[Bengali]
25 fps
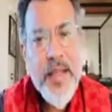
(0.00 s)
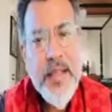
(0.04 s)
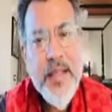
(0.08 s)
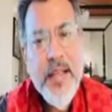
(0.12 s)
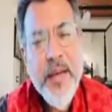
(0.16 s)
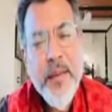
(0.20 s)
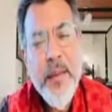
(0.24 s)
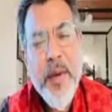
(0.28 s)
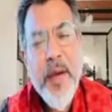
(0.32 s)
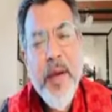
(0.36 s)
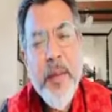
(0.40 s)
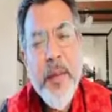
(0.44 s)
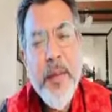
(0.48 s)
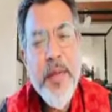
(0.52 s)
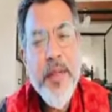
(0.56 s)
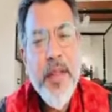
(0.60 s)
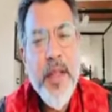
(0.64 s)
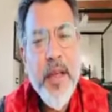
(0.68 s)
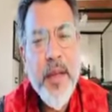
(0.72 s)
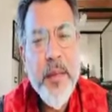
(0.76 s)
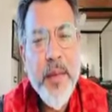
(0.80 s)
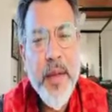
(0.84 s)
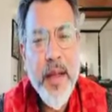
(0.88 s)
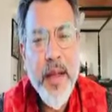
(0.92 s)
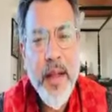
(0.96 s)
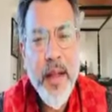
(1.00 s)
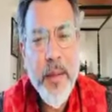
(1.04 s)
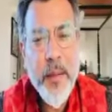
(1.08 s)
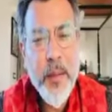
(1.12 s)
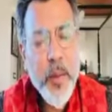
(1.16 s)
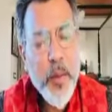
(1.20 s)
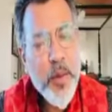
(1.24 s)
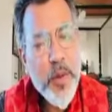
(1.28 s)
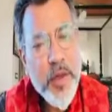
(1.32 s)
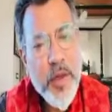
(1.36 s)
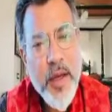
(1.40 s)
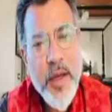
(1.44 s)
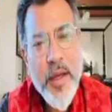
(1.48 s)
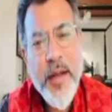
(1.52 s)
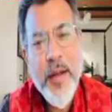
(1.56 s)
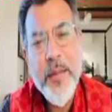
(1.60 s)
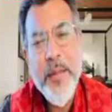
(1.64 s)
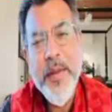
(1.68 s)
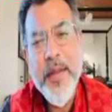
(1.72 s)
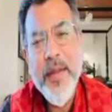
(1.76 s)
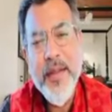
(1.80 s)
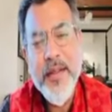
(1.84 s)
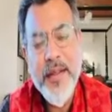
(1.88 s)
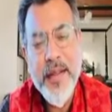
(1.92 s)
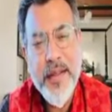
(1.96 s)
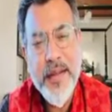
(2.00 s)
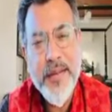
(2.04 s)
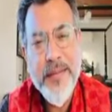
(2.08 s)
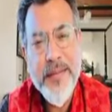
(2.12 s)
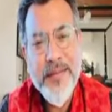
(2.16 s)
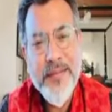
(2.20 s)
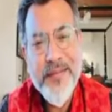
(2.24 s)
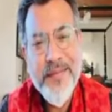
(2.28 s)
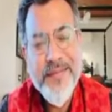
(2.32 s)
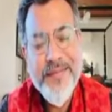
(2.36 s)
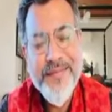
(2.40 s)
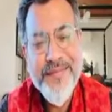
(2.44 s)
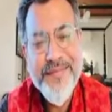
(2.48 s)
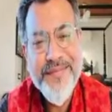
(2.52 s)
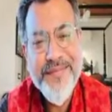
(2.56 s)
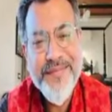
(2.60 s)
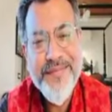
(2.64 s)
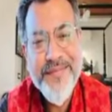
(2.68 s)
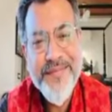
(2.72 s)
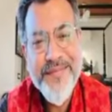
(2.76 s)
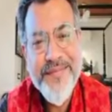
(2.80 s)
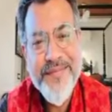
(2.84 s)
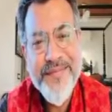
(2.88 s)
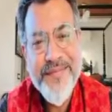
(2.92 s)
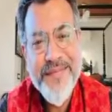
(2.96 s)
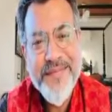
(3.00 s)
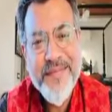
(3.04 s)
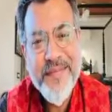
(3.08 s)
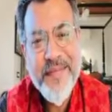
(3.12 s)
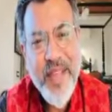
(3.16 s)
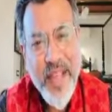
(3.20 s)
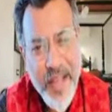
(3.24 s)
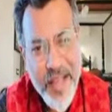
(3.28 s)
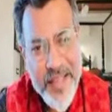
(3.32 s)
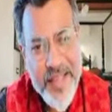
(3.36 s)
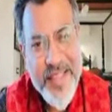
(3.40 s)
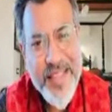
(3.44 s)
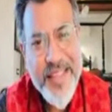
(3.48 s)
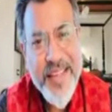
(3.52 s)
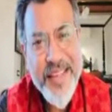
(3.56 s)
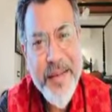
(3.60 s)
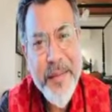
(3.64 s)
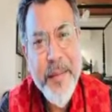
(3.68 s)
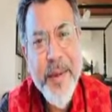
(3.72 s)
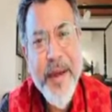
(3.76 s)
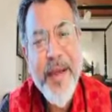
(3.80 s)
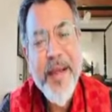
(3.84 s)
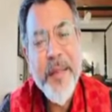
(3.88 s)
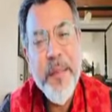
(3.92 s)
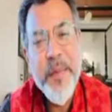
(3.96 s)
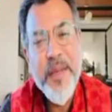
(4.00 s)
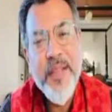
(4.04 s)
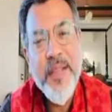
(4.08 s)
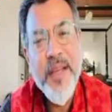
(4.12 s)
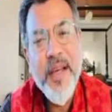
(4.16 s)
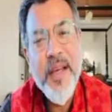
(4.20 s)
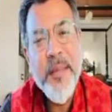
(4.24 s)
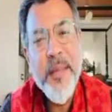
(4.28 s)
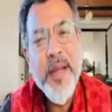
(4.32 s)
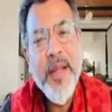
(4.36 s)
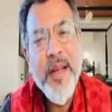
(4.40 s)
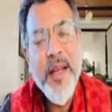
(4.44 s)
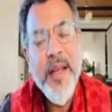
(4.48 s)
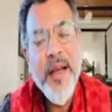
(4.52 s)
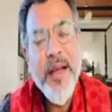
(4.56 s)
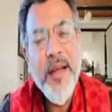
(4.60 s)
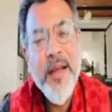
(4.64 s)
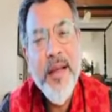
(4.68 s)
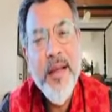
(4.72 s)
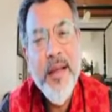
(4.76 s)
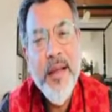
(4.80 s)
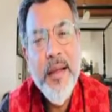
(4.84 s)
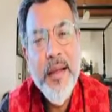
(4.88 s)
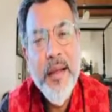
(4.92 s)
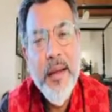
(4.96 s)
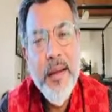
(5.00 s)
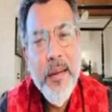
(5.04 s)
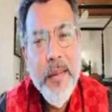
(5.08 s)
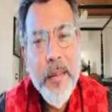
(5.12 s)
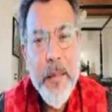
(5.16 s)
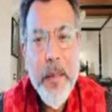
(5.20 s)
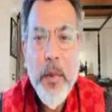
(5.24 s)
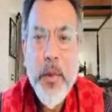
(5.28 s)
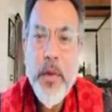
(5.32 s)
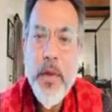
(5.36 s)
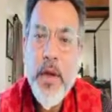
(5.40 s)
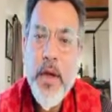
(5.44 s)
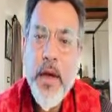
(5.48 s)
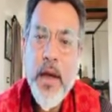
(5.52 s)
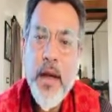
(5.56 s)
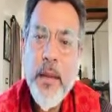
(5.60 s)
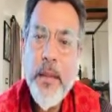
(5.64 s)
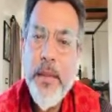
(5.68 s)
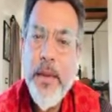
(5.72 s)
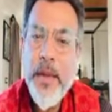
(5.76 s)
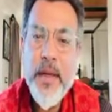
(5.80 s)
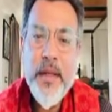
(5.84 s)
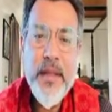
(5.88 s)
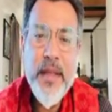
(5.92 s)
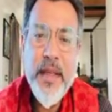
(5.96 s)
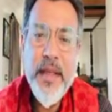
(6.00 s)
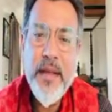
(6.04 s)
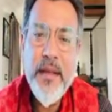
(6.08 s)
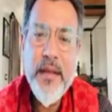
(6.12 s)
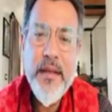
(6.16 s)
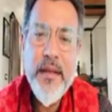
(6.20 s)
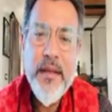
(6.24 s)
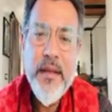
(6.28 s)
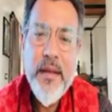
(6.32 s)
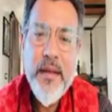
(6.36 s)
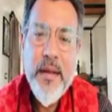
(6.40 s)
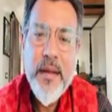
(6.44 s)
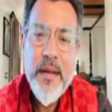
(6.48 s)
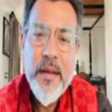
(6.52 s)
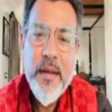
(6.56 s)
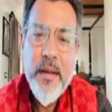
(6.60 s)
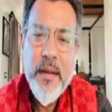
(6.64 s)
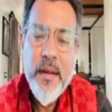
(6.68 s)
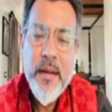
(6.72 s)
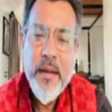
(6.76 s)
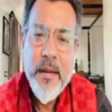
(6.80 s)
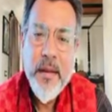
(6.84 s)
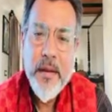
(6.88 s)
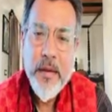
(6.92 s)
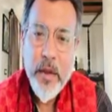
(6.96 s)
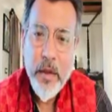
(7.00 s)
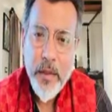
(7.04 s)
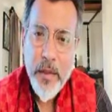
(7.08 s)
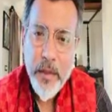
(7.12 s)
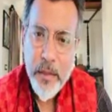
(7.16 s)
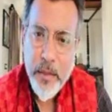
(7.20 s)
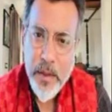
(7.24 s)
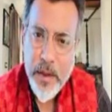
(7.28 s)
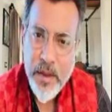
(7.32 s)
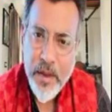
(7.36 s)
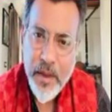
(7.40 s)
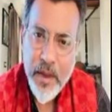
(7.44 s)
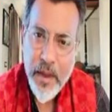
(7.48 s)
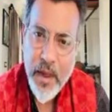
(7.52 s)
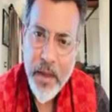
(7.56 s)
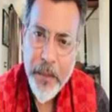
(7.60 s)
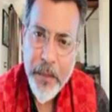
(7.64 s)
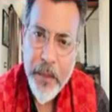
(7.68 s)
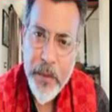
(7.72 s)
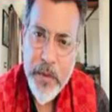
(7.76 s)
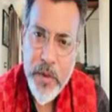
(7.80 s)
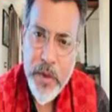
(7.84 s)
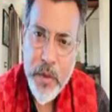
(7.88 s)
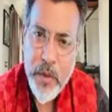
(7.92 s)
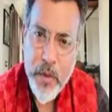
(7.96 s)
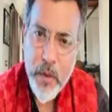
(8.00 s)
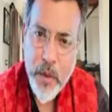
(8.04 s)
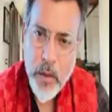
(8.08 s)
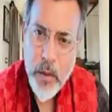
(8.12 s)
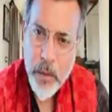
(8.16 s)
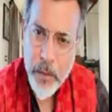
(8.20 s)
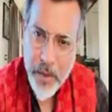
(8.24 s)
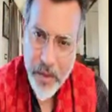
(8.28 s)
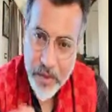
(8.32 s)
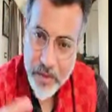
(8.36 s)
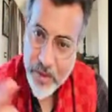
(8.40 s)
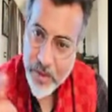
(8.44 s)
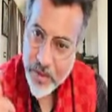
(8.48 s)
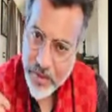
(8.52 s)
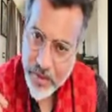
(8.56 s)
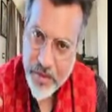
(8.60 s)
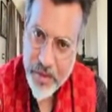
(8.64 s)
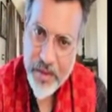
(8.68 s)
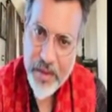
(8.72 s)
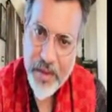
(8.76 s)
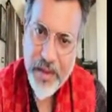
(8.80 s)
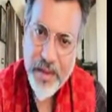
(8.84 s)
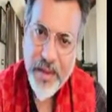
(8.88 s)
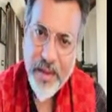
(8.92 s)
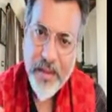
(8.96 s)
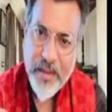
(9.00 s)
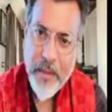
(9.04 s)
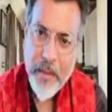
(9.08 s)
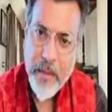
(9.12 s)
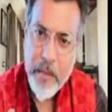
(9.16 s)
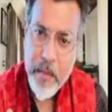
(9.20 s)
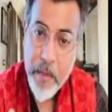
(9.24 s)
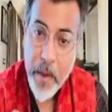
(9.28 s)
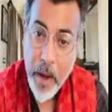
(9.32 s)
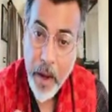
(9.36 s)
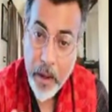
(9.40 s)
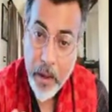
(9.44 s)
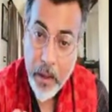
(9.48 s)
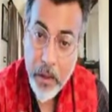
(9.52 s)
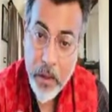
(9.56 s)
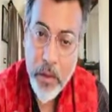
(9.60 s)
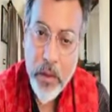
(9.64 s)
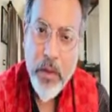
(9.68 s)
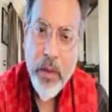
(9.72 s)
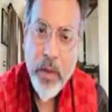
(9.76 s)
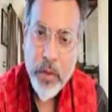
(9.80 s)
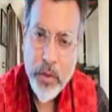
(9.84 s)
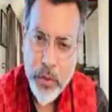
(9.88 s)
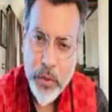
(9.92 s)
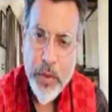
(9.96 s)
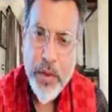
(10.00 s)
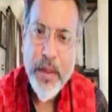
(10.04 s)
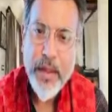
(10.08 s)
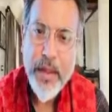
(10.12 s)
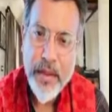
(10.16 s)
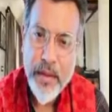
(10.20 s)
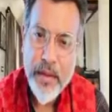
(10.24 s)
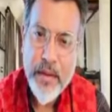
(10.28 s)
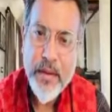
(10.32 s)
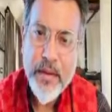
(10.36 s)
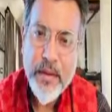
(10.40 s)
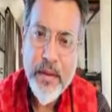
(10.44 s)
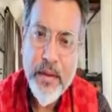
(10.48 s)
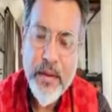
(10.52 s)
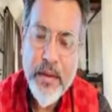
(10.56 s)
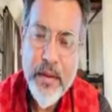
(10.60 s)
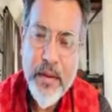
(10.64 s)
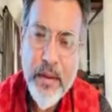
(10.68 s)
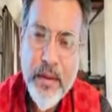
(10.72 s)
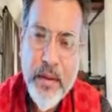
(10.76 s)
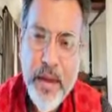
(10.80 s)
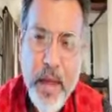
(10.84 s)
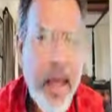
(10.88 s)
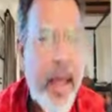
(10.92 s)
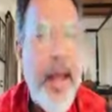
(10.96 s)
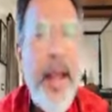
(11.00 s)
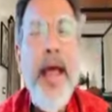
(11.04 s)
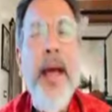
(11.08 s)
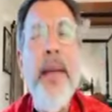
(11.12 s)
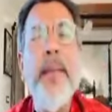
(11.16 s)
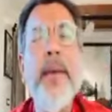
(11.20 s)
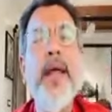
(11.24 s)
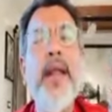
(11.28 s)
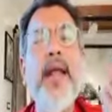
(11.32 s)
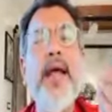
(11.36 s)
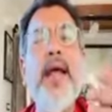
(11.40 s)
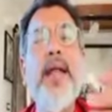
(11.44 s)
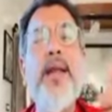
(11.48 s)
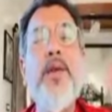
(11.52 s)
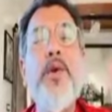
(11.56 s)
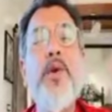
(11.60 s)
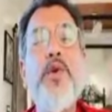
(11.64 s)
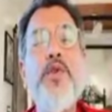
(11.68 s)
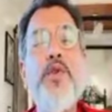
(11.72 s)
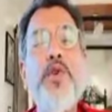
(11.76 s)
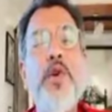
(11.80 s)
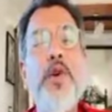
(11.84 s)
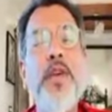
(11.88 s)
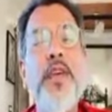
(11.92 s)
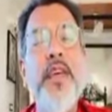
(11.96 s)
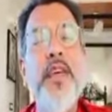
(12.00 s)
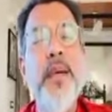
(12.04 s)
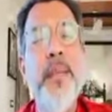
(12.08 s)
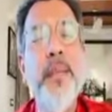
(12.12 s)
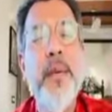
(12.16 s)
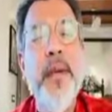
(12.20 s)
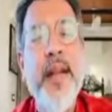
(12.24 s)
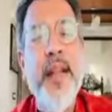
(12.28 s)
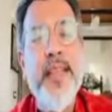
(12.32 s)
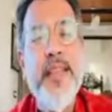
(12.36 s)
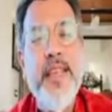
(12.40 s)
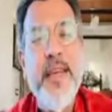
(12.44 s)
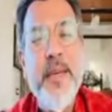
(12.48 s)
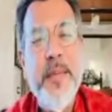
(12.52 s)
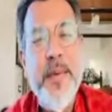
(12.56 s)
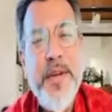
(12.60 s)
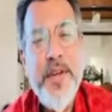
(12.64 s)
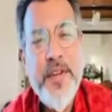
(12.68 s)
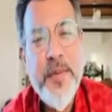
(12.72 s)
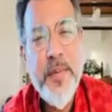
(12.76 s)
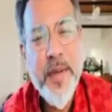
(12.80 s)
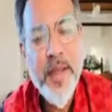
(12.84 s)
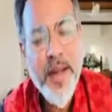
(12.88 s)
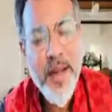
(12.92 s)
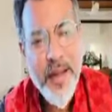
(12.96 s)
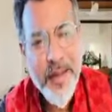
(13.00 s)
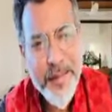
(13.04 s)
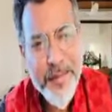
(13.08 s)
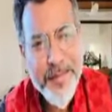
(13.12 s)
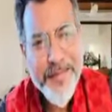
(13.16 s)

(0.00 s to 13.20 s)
আজকে মায়ের বিদায় বেলা মন খারাপের দিন আজকে মায়ের বিদায় বেলা মন খারাপের দিন তবে মিটলে পুজো গুনবে দিদি বাড়লো কত ঋণ খেলা মেলায় লোক ঠকিয়ে বেড়েছে বেশ বেলা